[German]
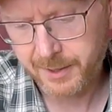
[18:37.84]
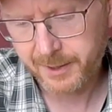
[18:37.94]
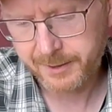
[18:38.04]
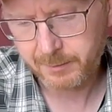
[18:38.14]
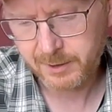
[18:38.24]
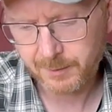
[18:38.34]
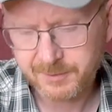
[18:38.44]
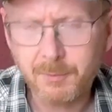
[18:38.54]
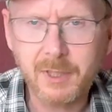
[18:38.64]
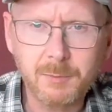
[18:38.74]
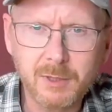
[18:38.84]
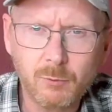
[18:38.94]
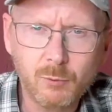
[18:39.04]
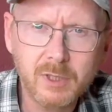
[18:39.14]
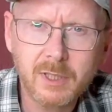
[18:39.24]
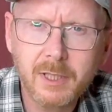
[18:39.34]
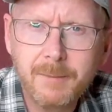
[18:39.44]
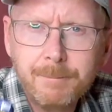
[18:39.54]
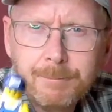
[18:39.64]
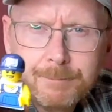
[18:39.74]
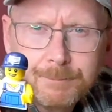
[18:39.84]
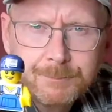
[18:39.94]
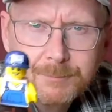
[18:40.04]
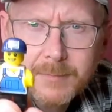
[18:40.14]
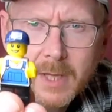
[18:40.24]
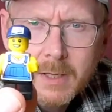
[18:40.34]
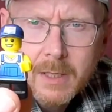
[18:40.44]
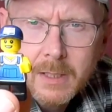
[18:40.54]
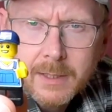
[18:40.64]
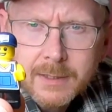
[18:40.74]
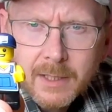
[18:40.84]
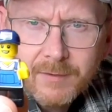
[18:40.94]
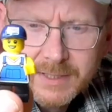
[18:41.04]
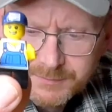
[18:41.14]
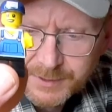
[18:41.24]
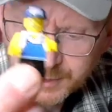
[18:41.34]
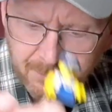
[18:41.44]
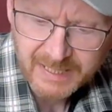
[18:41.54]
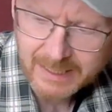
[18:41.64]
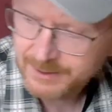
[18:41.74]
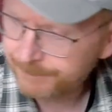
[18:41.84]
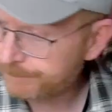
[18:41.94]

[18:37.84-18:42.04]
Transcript: anhat, aber ich habe es nur meine Minimum gegeben. Da war zwar das Bild,